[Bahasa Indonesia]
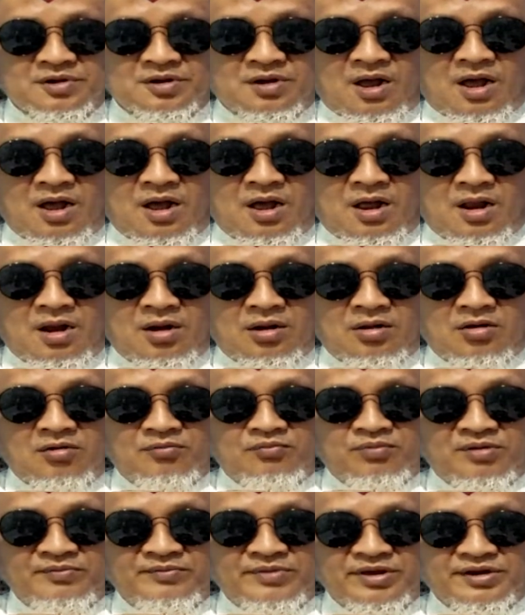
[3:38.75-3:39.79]

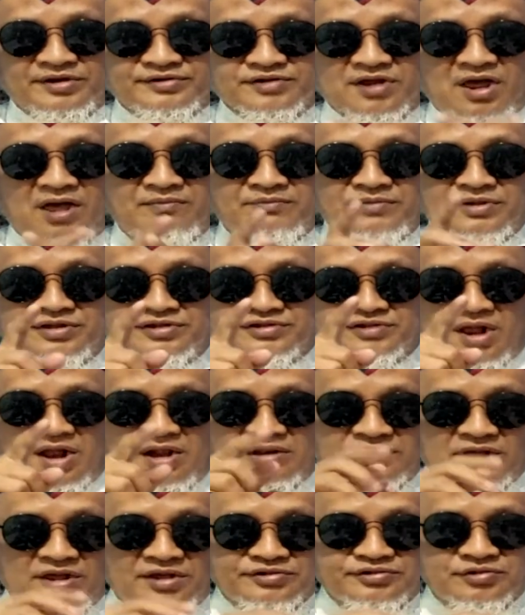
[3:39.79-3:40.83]
Kalau pemirsa
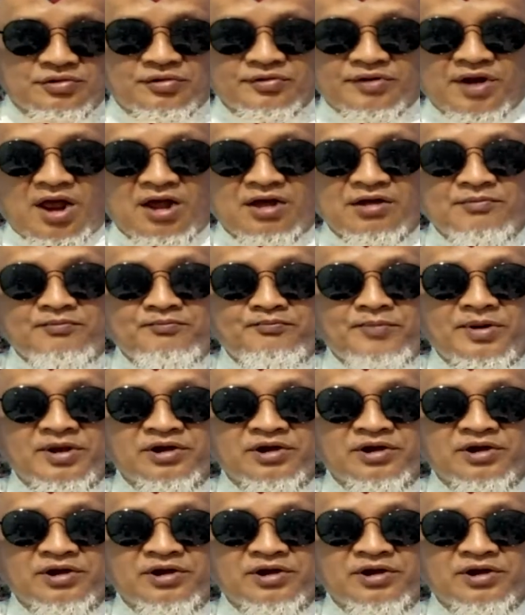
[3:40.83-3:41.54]
misalnya seorang